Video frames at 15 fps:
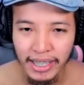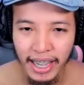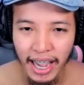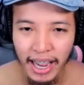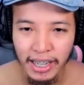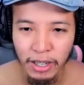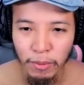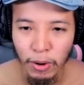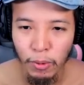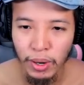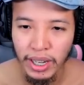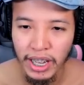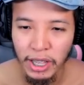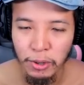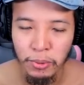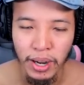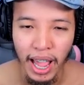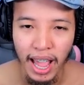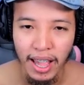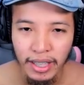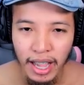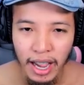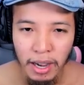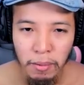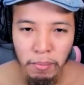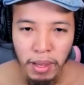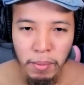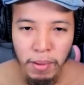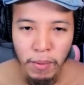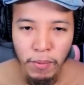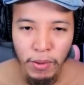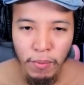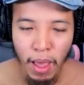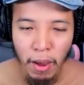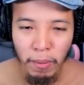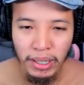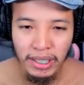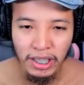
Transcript: ดแคนถือว่าคุยดีอยู่นะยังไม่มีวี่แววว่า